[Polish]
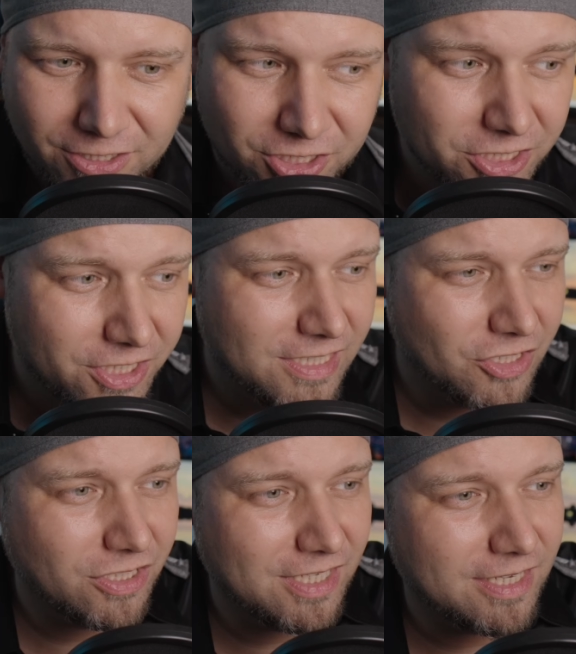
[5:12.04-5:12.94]
Cześć
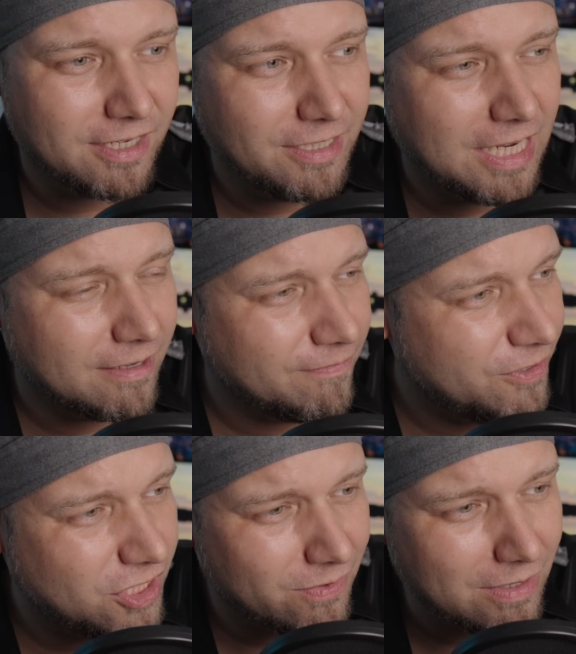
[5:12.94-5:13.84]
Grażyna, ja
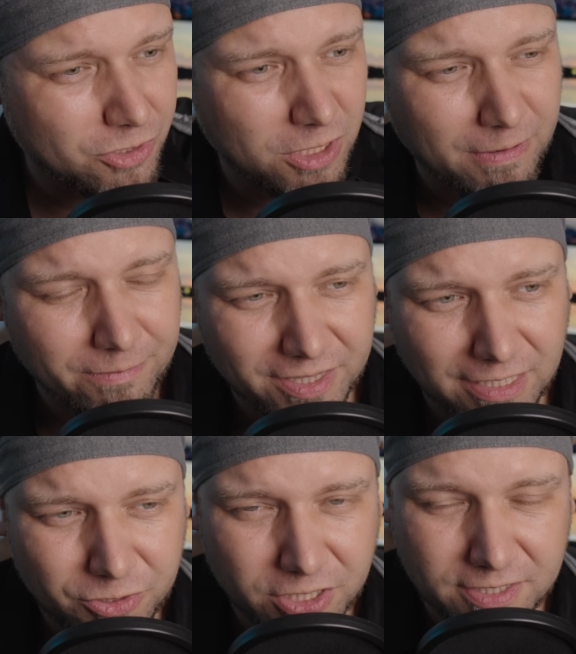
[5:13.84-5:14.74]
widziałem Cię,
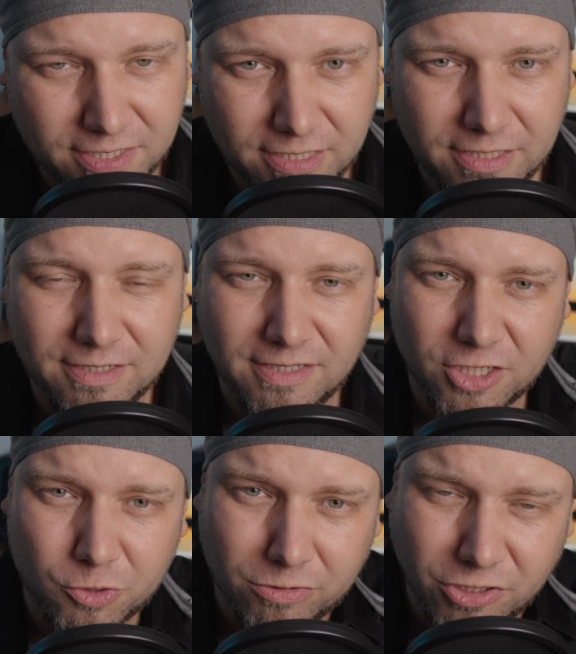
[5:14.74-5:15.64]
pamiętam Cię z
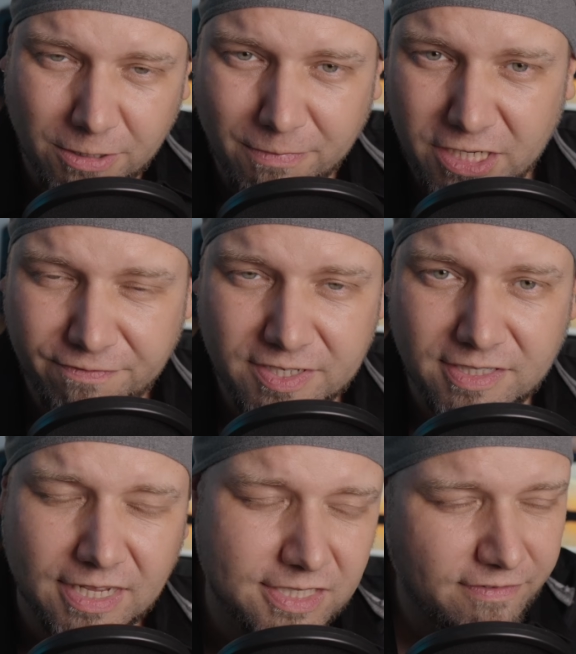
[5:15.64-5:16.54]
zeszłorocznej
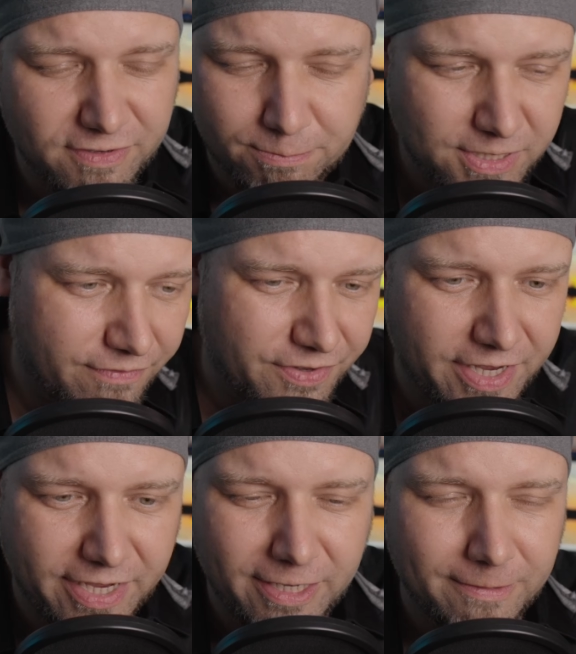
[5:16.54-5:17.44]
manifestacji w
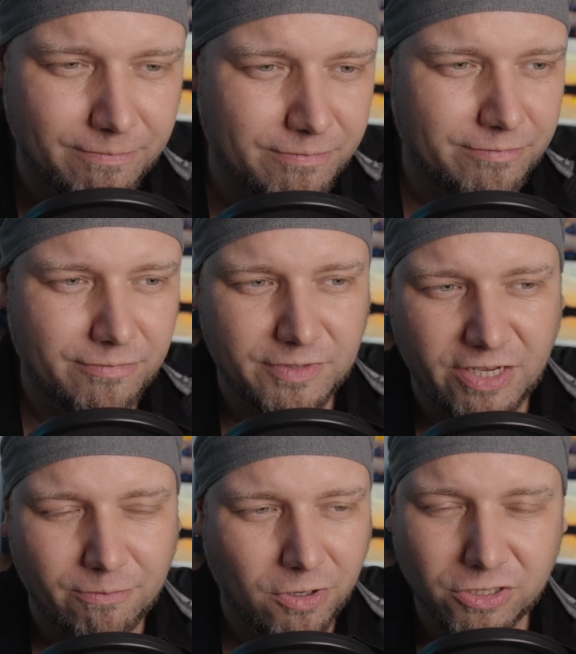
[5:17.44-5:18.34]
sprawie mm, nie
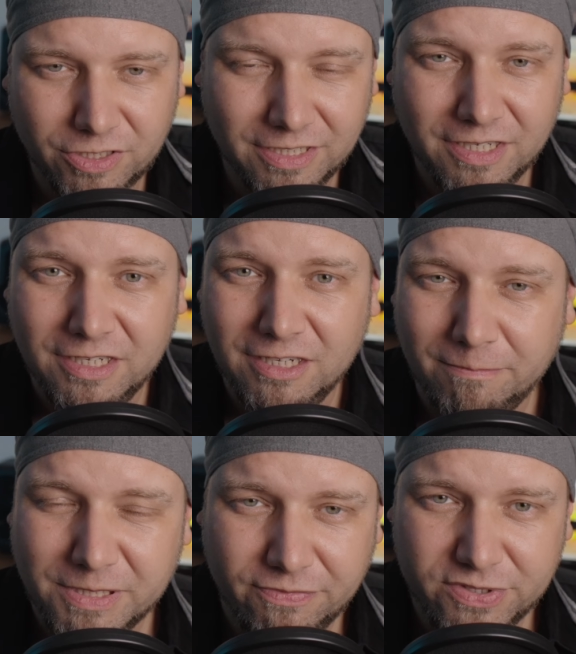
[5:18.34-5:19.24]
wiem, ochrony
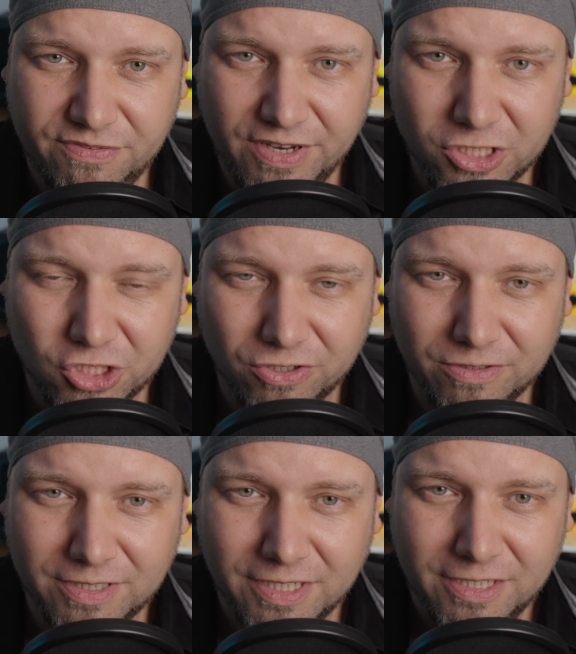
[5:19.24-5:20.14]
praw
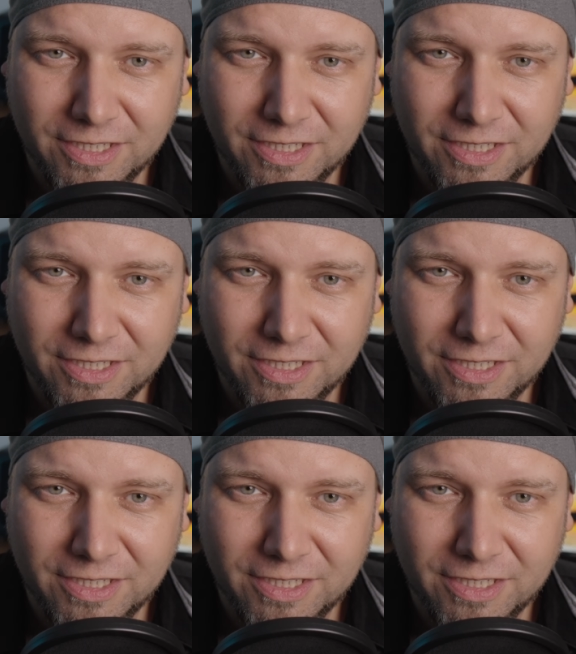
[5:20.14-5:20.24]
zwierząt.